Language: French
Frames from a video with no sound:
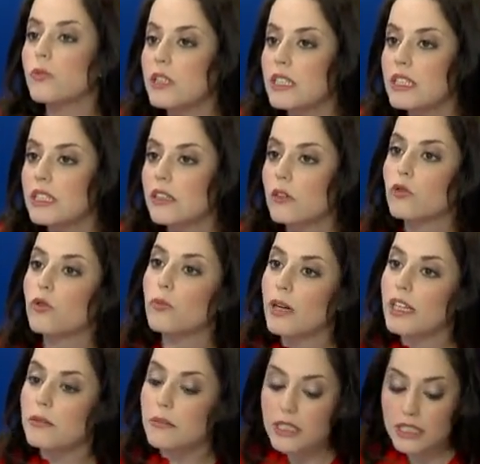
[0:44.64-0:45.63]
ministre
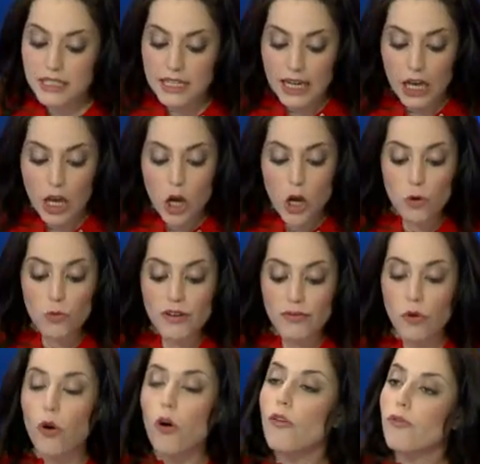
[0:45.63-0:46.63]
Thomas de Mézières,
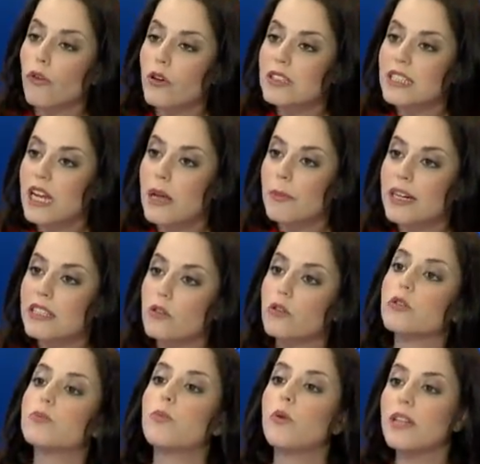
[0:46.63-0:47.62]
lui, veut renforcer la
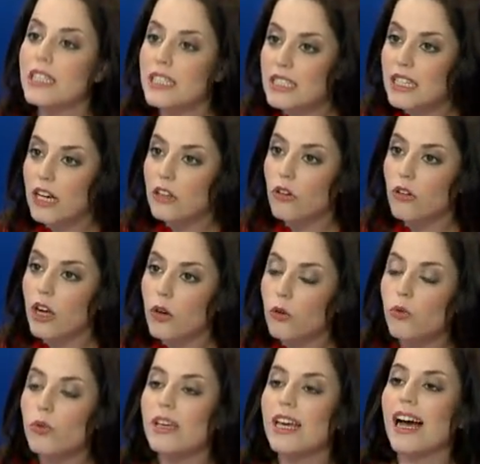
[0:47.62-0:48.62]
présence policière dans
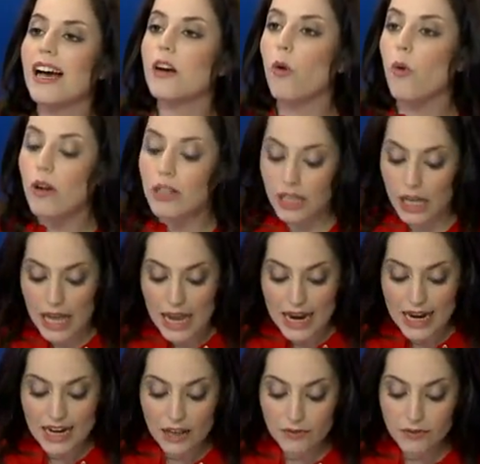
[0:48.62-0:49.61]
la rue et accroître la